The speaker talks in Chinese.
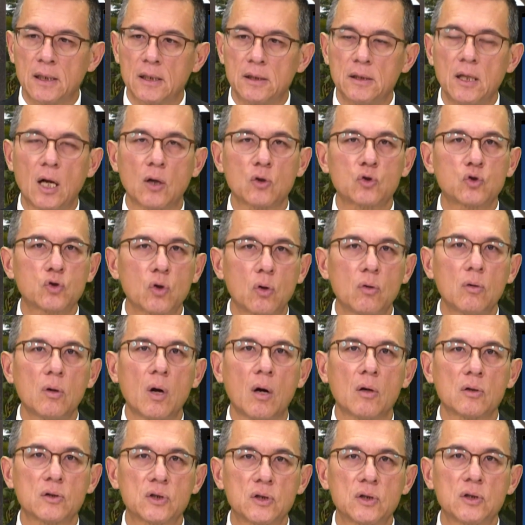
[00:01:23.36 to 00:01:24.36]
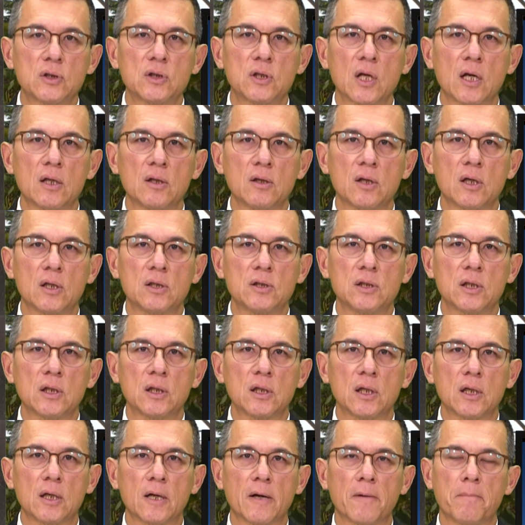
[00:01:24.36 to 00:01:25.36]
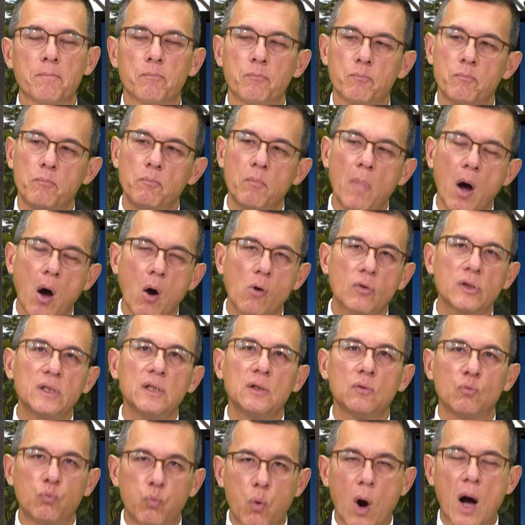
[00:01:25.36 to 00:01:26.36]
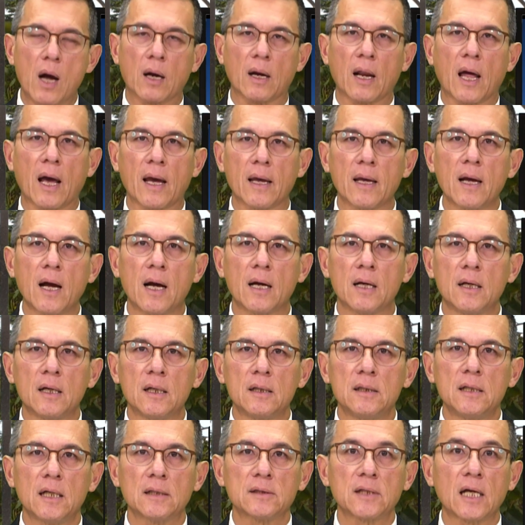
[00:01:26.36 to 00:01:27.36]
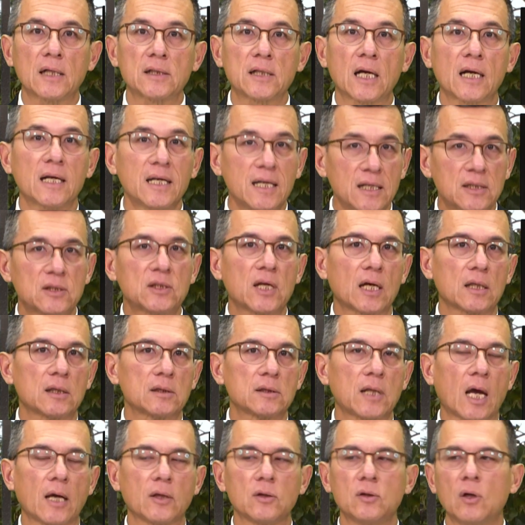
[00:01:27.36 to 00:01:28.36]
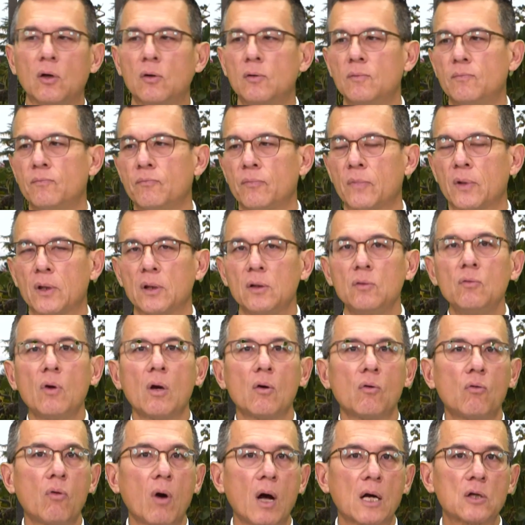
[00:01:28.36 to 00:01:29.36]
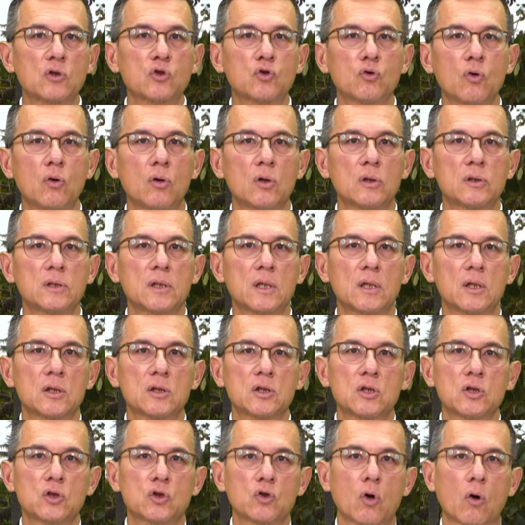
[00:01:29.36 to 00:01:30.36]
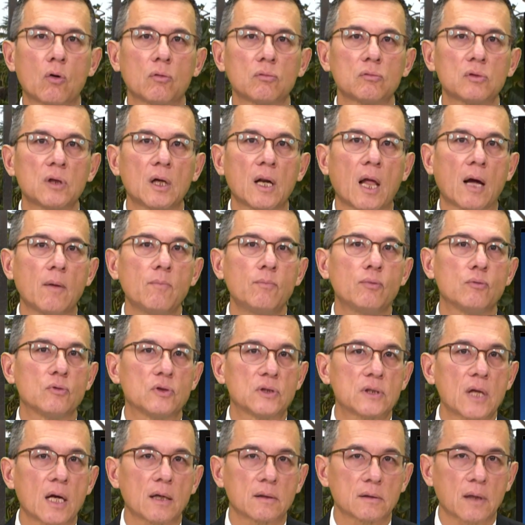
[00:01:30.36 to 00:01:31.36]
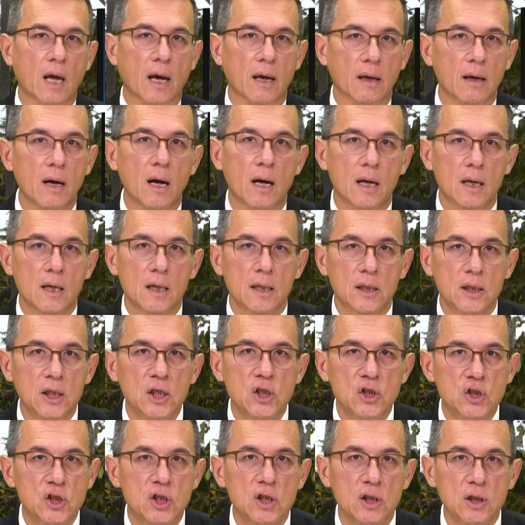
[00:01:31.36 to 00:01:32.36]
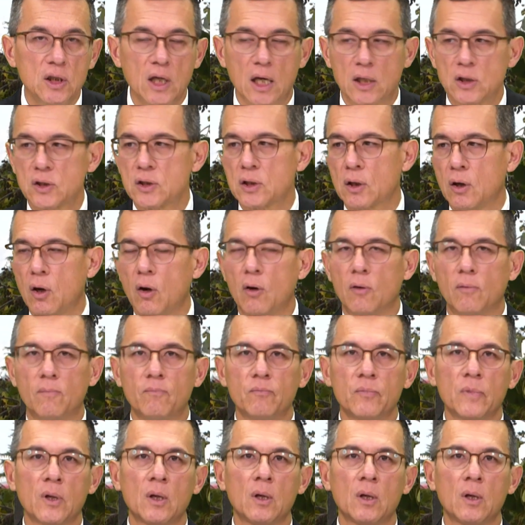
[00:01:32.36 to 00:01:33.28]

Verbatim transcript: 让中澳之间的这个贸易往来啊。让大家更加的担忧，因为话说这个自从特朗普上台啊，一七年之后，